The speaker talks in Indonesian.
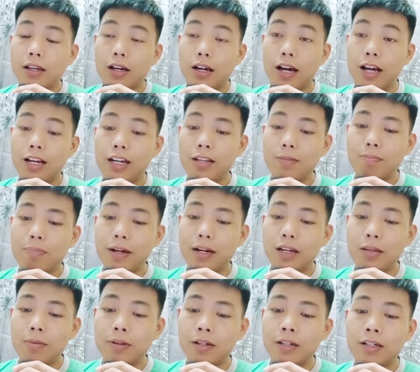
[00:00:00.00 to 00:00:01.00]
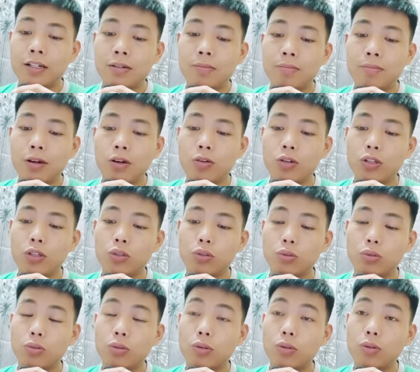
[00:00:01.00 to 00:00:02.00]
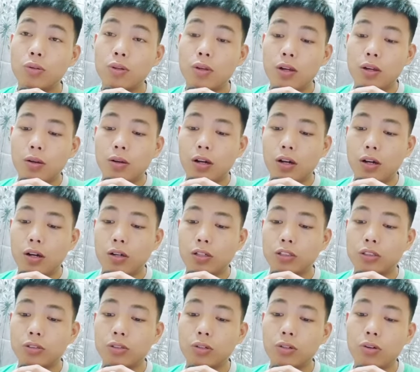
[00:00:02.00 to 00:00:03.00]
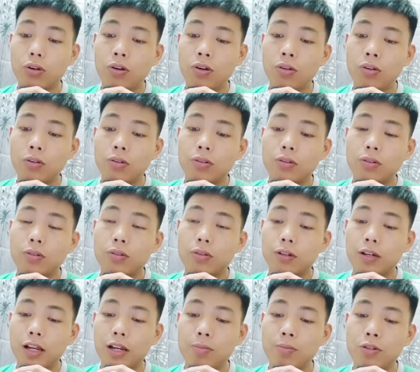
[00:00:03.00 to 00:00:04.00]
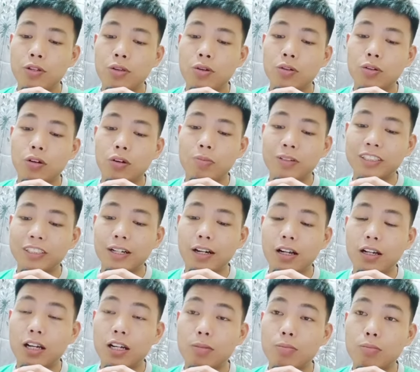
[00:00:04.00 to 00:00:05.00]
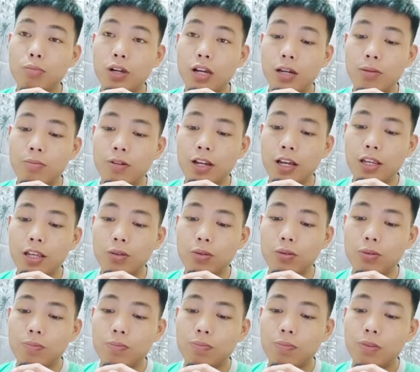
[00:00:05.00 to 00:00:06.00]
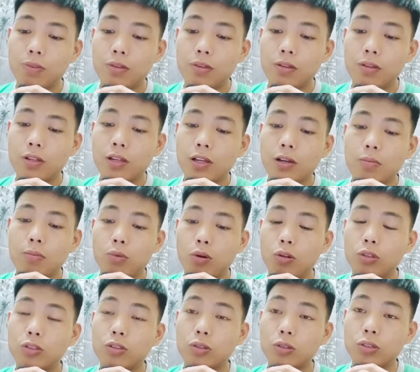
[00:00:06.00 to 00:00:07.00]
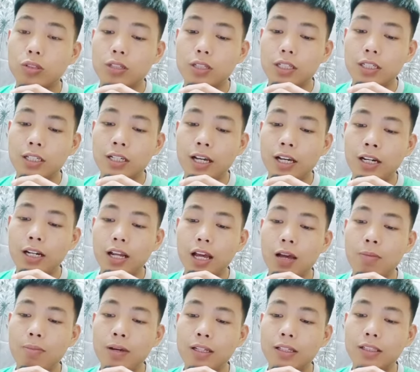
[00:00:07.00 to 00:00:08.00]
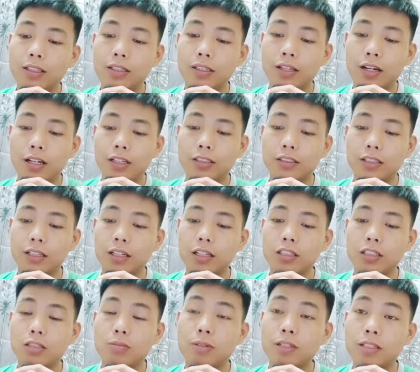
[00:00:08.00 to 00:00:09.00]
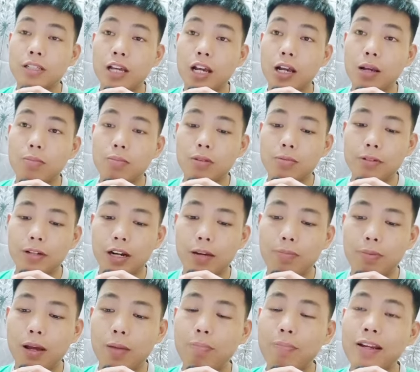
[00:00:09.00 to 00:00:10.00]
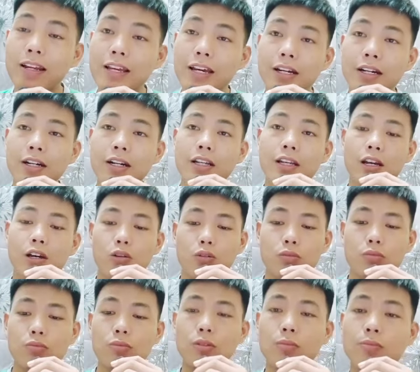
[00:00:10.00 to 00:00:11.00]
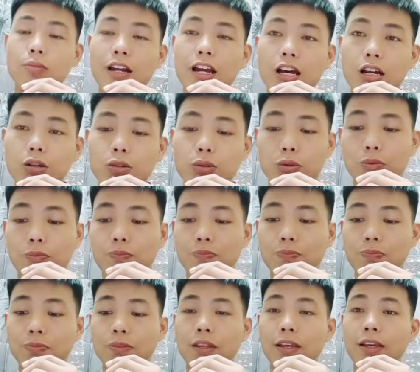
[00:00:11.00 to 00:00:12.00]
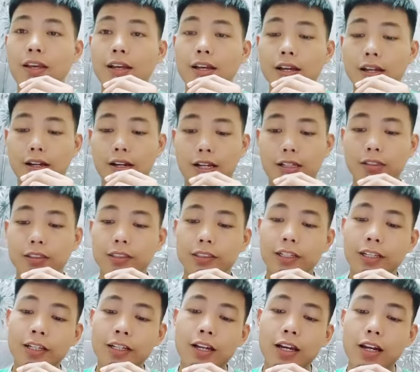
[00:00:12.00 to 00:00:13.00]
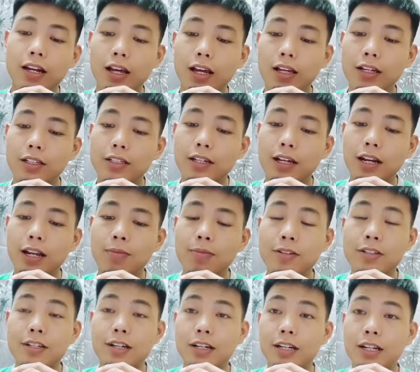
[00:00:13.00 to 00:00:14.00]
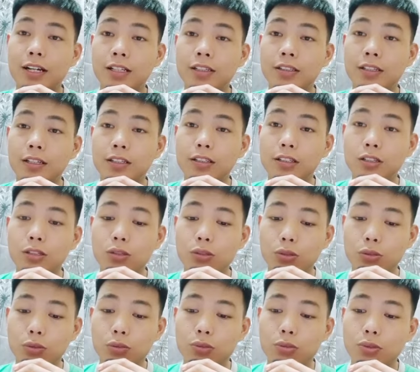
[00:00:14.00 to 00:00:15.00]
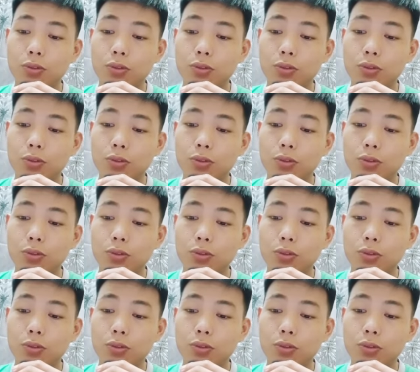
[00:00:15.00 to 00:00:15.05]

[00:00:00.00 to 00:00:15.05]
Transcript: ahli parlimen Rembau itu Eh, sokong dan menyokong masyarakat bukan Melayu merosot dengan amat drastik semenjak beberapa pilihan raya umum lalu. Dan sehinggalah dalam keadaan tertentu,